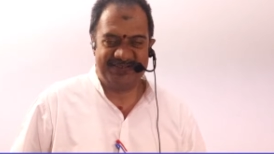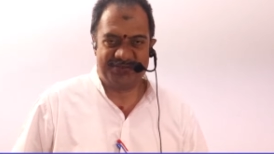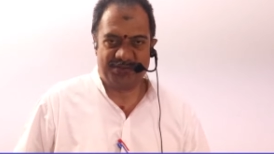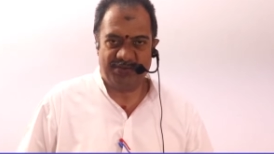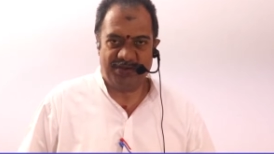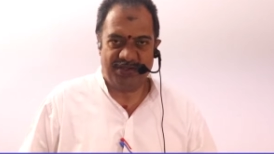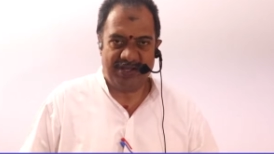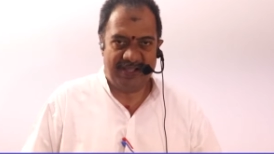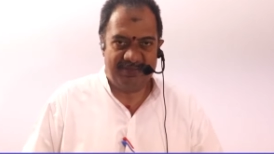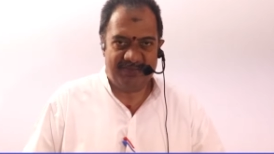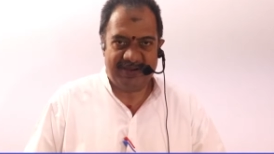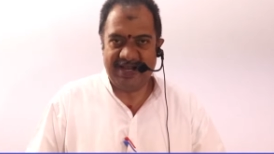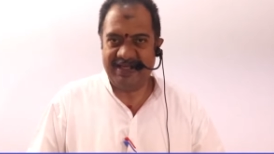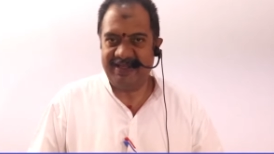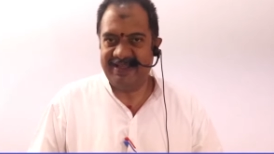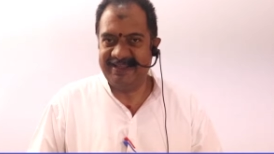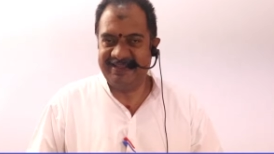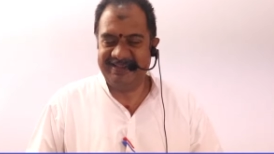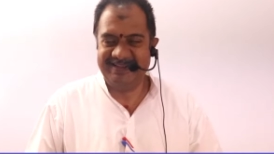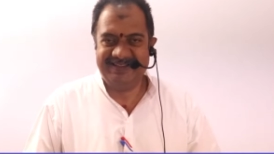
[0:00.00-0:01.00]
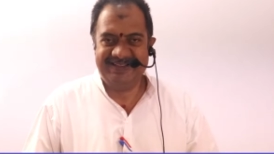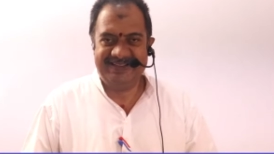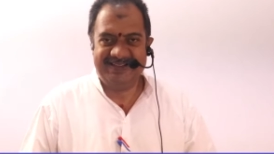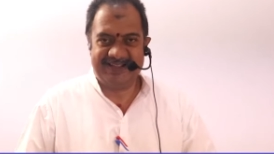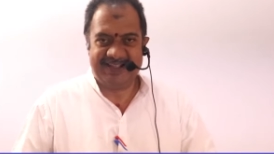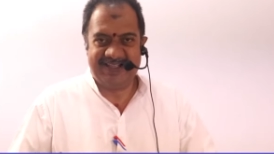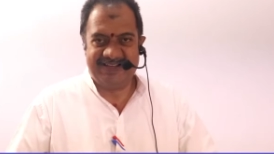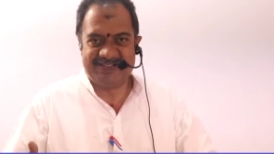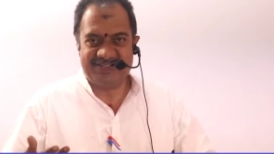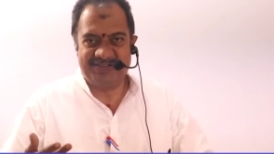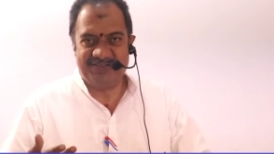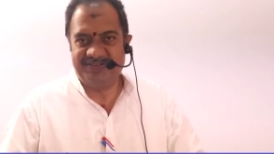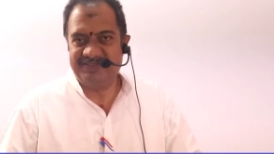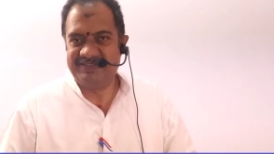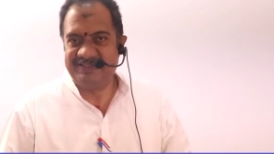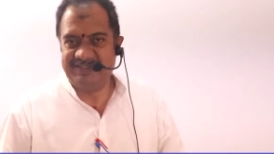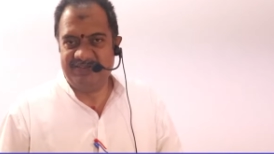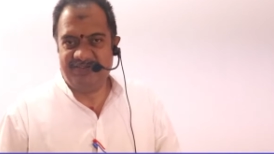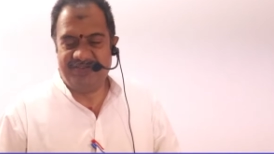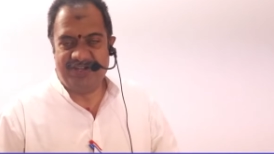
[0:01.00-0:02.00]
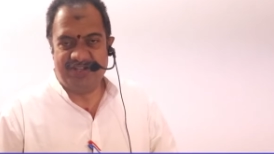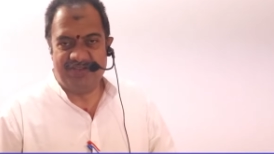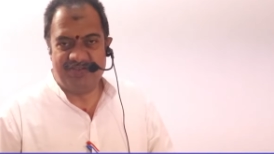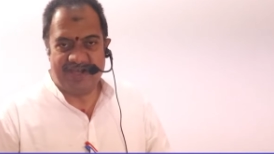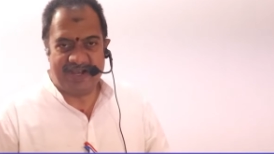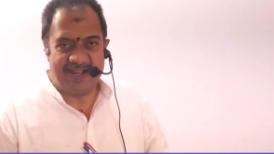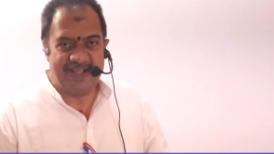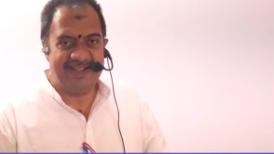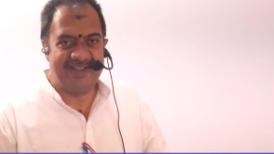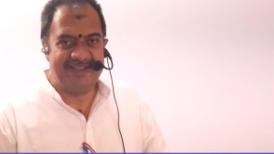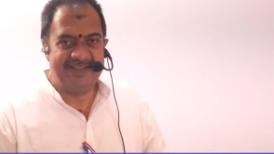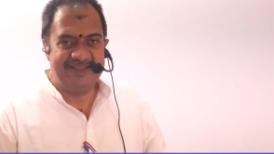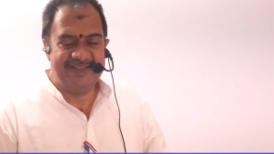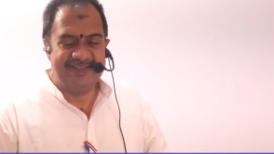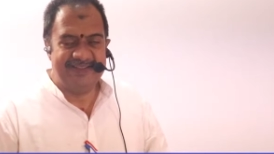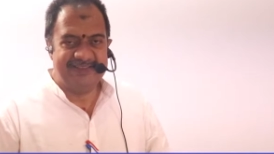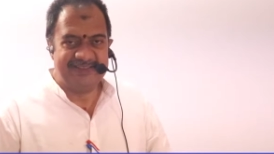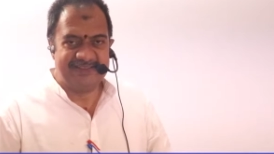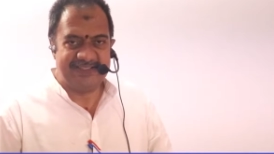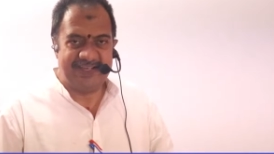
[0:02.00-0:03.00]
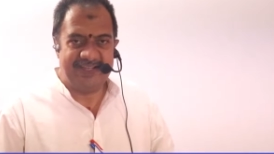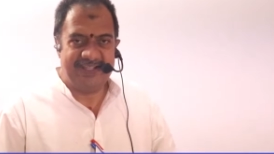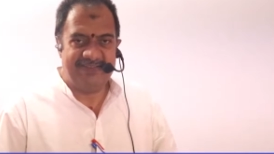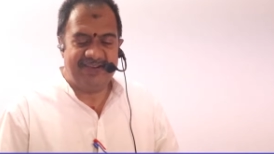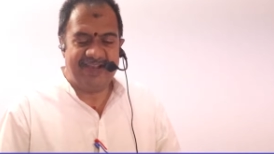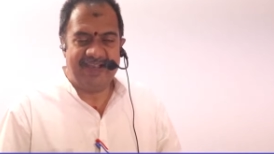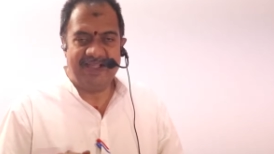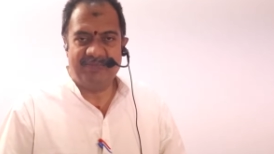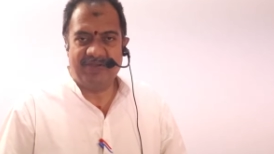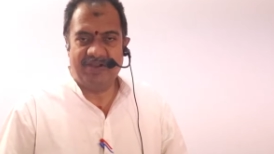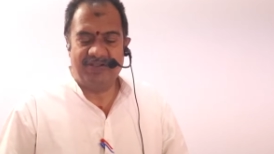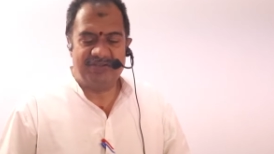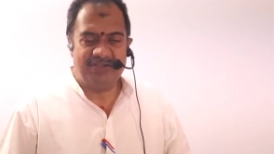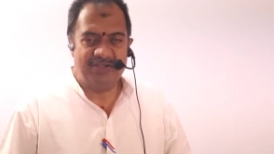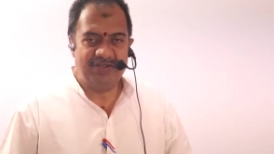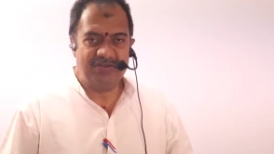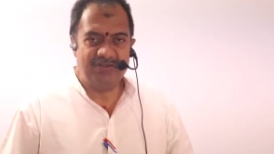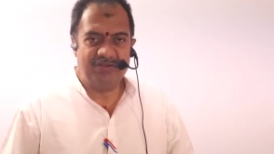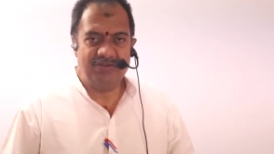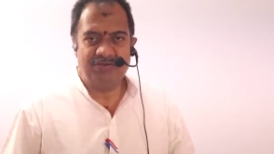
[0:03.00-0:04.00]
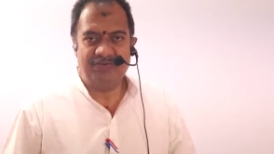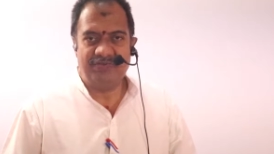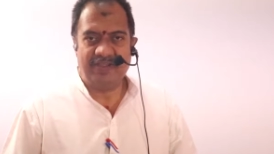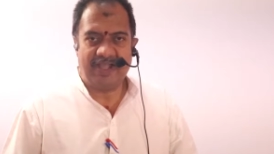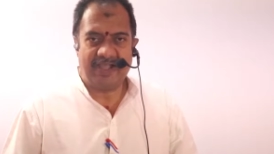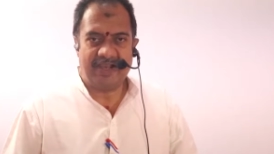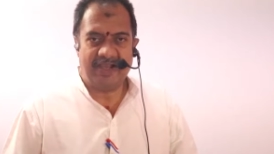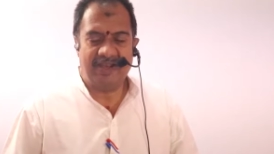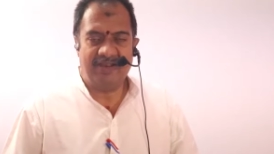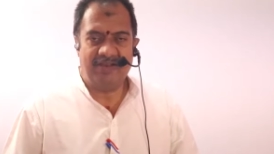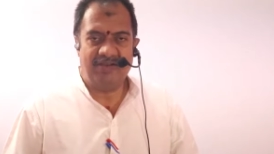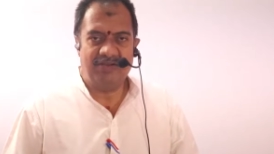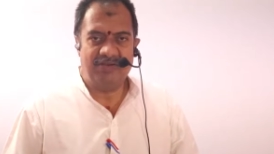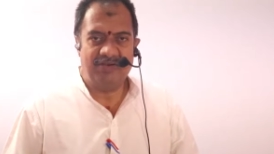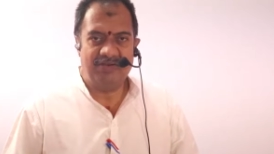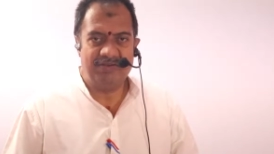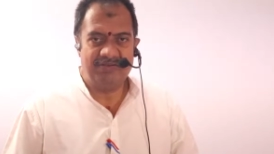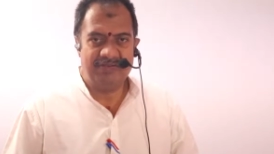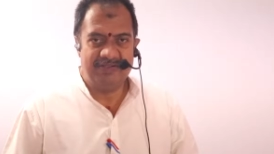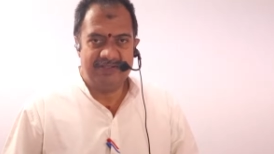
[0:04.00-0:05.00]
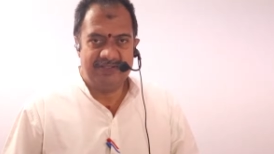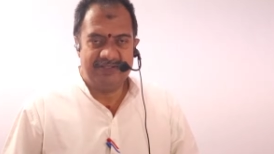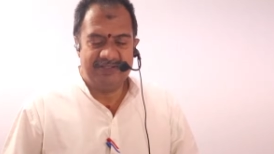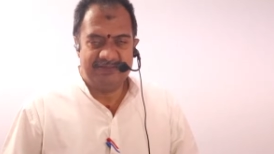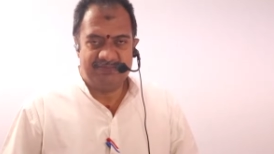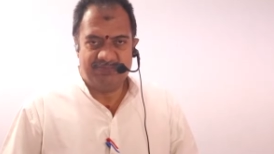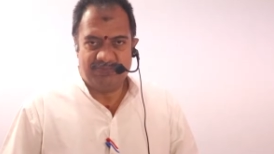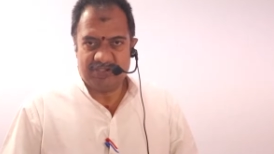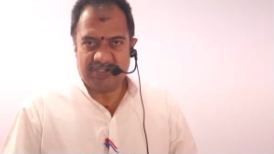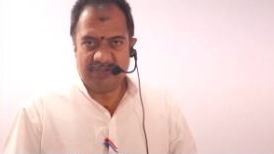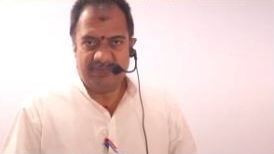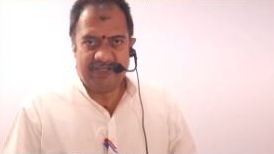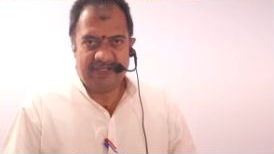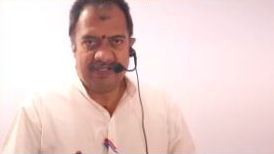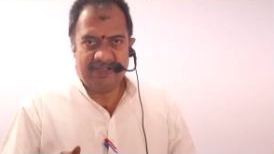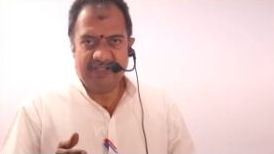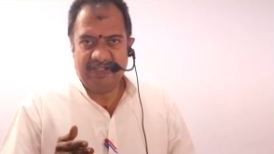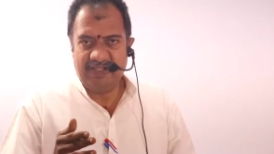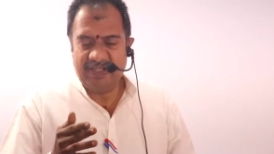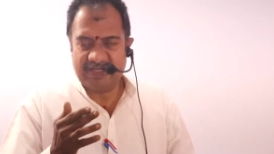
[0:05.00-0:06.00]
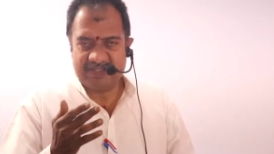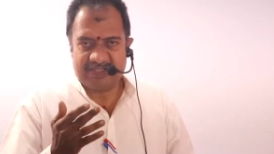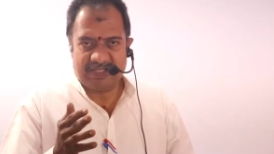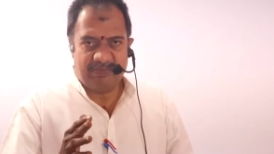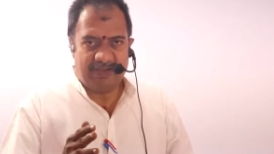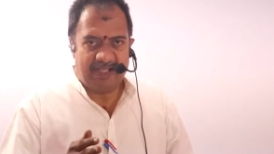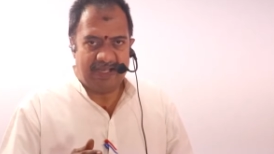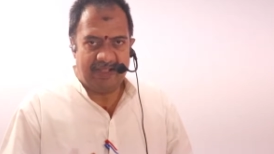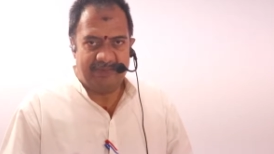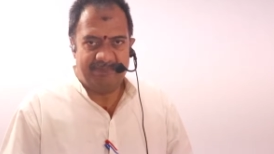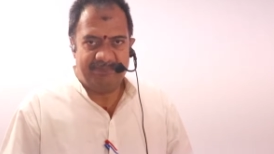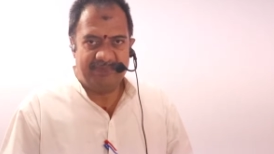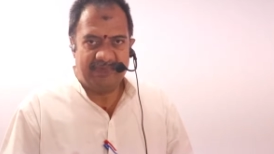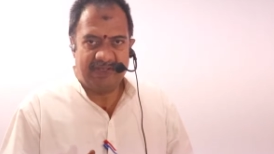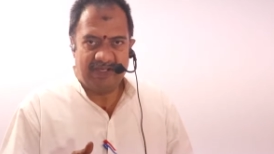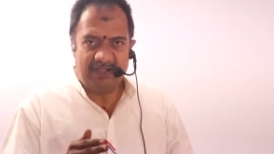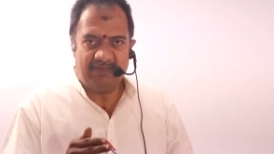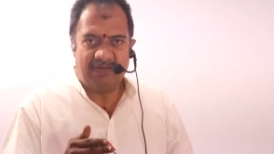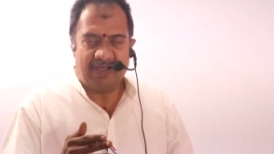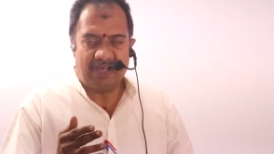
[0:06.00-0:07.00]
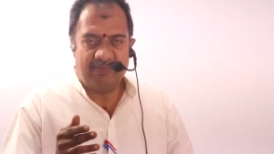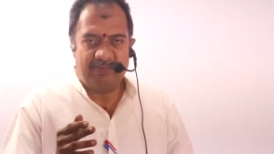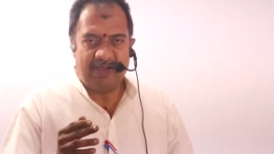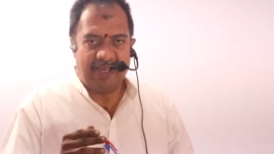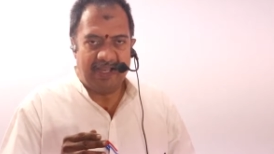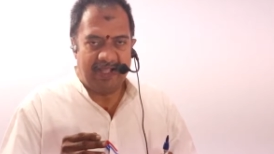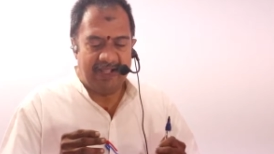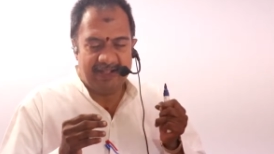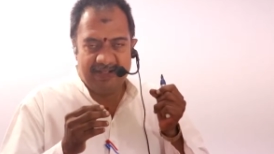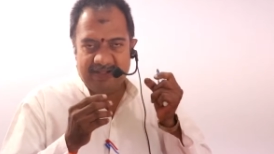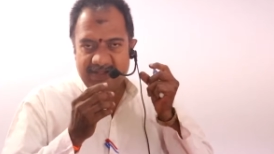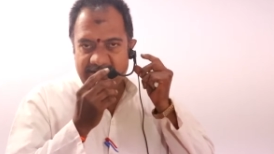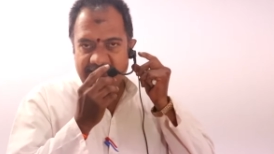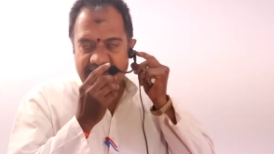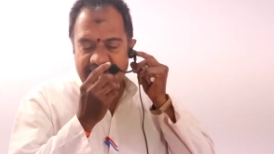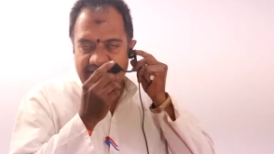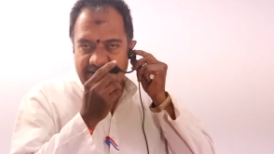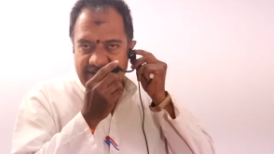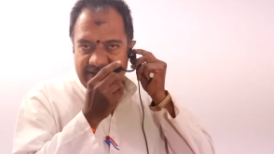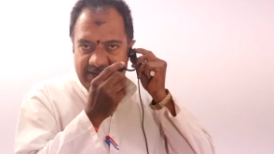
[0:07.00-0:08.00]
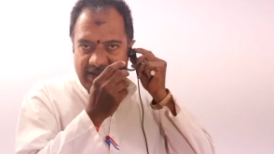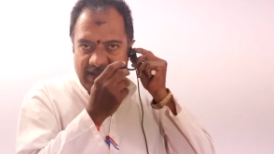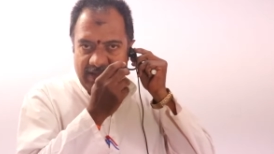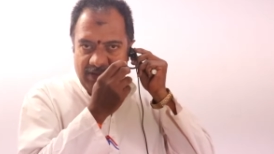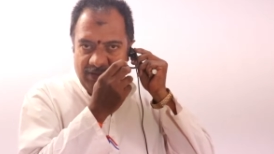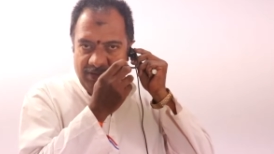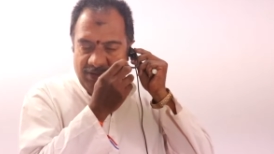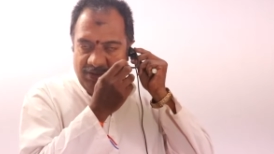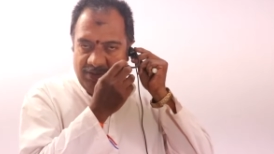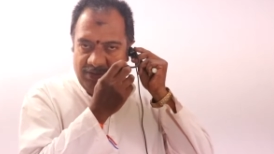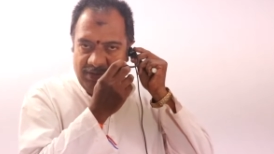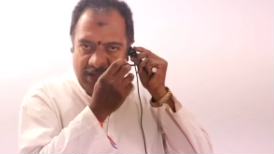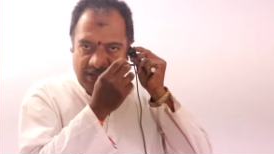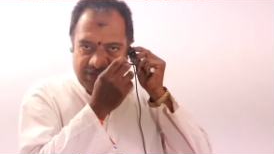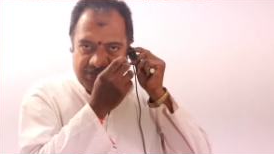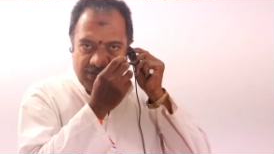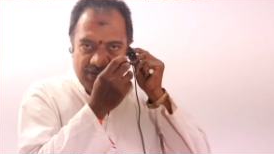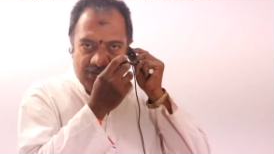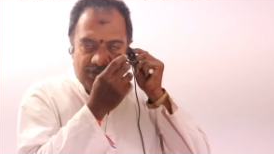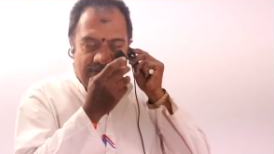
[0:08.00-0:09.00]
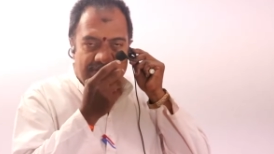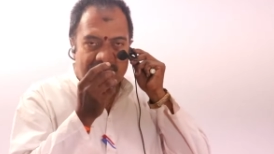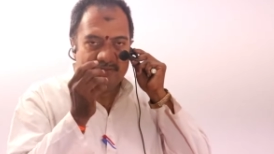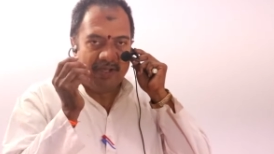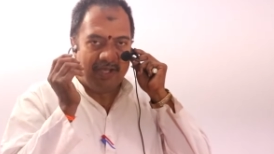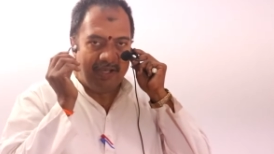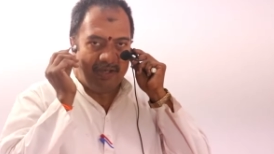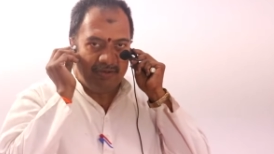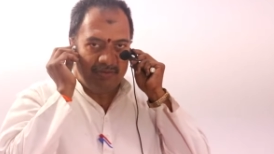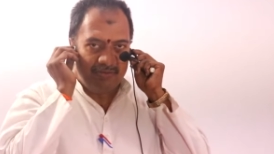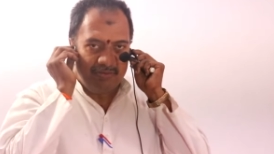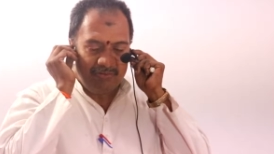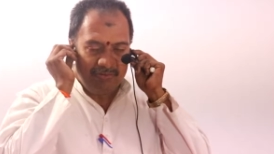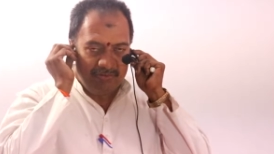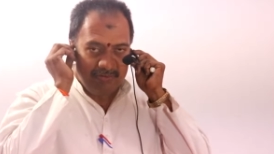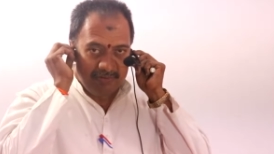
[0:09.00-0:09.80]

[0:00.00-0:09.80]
శుభోదయం మళ్ళా కలిసాం ఈ వీడియో ద్వారా సరే ఇవాళ మనం తెలుగు వ్యాకరణంలో మొదలుపెట్టింది అక్షరమాల లేదా వర్ణమాల దానిలో అచ్చులు హల్లులు